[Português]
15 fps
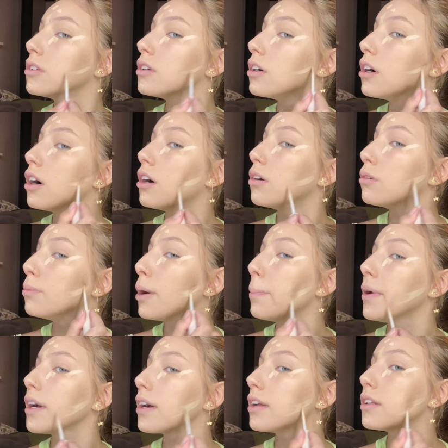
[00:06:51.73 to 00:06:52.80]
Ó, uma
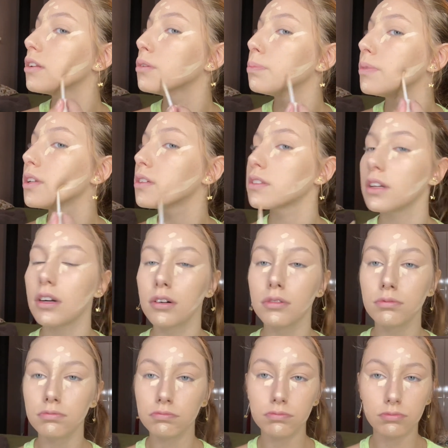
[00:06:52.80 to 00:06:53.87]
pegada do pincel
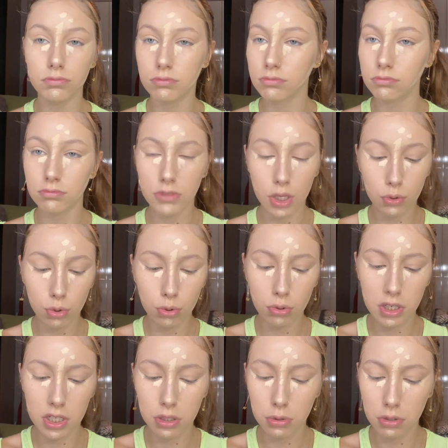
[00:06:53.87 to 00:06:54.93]
deu tudo
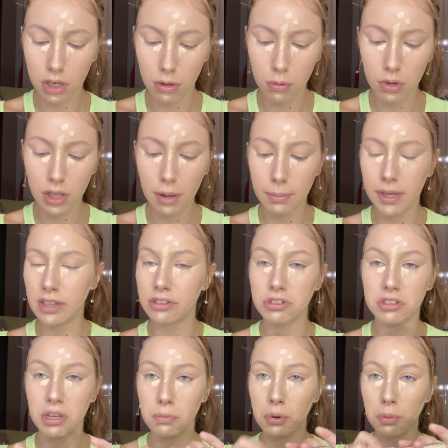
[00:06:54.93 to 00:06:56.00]
isso tranquilamente,
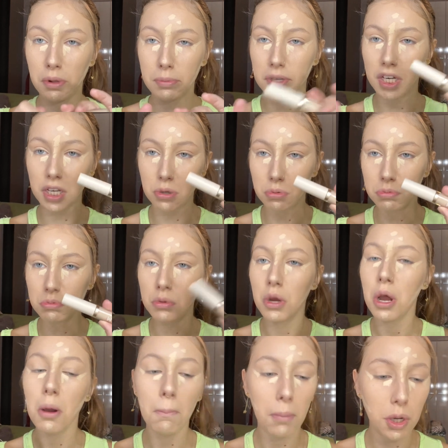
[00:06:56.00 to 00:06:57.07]
sem problema nenhum.
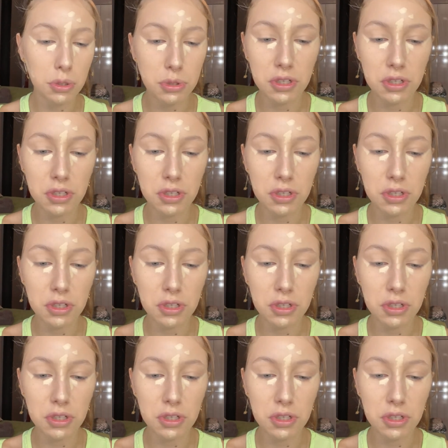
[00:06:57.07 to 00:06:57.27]
Posso